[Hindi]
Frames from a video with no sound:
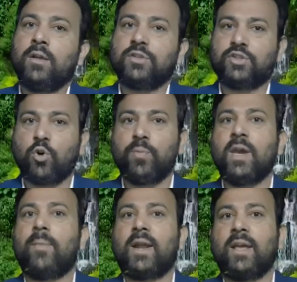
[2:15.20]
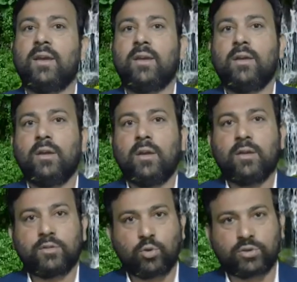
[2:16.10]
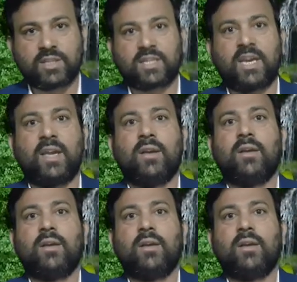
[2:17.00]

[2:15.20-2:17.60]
जो भी हमारे ज्योतिष के